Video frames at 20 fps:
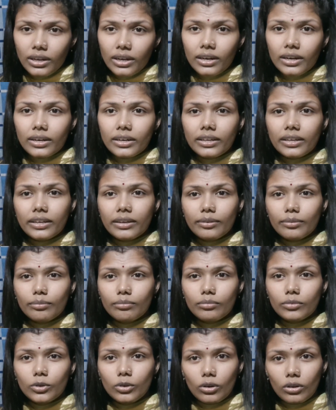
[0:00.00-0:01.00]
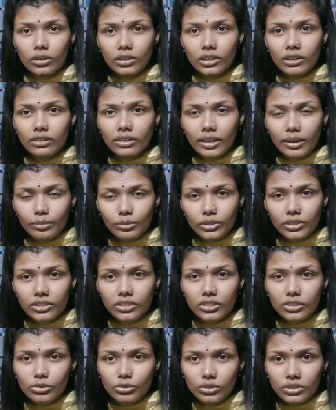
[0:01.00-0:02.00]
সে অনেক চেষ্টা করেছে বিয়েটা
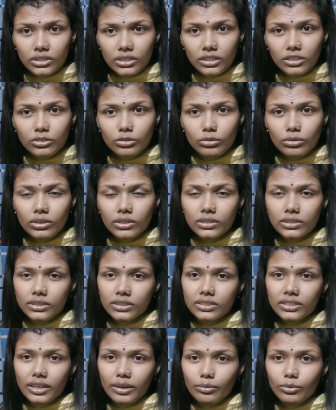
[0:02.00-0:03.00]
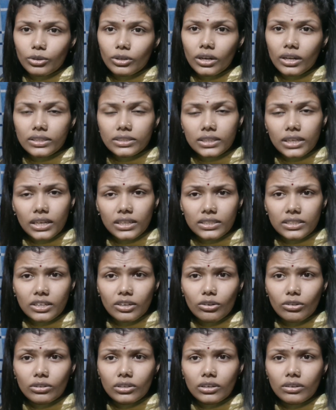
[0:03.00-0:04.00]
ভাঙার জন্য আমি আরও বেশি করে জানো তো
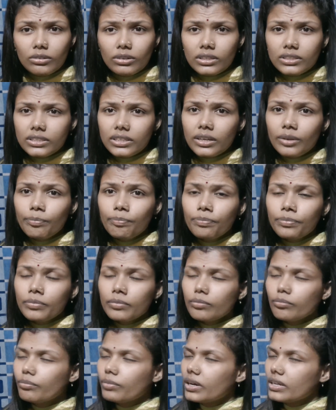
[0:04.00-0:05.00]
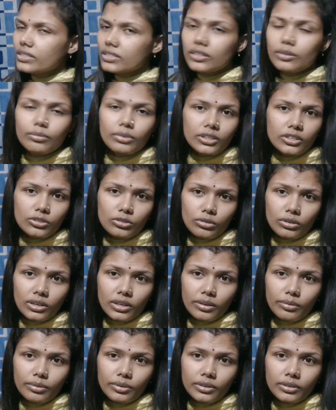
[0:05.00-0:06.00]
জেদ করে আরও সাত তাড়াতাড়ি
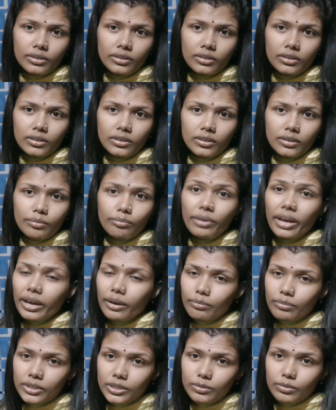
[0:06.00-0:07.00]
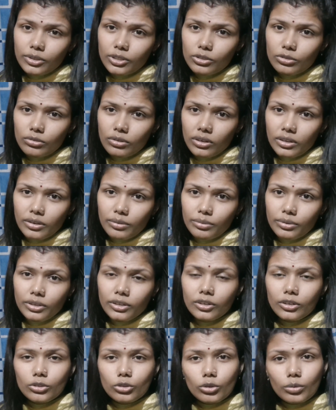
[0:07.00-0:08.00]
শুভকে বিয়ে করার কথা চিন্তা করি
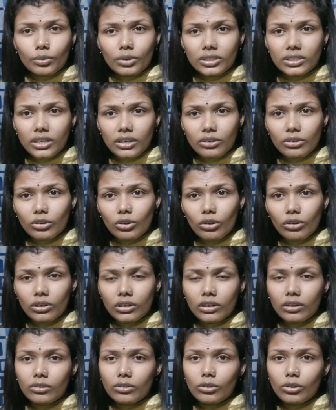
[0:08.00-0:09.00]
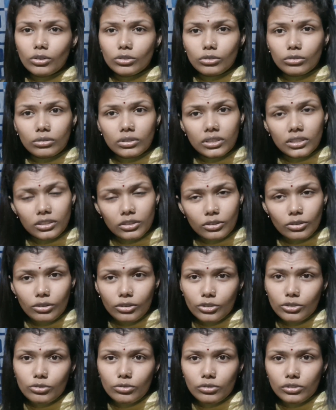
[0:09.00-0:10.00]
যেহেতু বিয়ে আগে ছ মাস
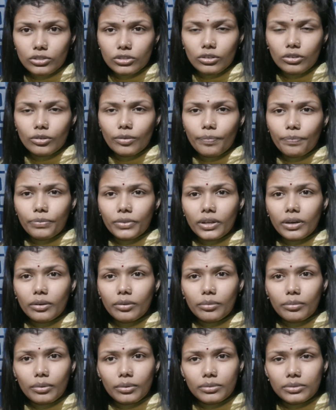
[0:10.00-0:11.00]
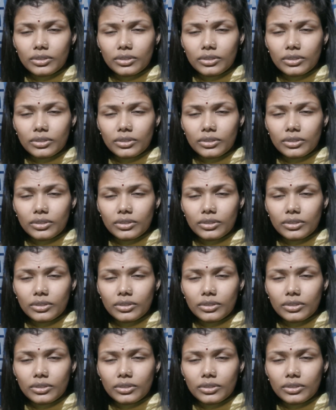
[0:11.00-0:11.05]
আগে থেকে ঠিক হয়ে গেছিলো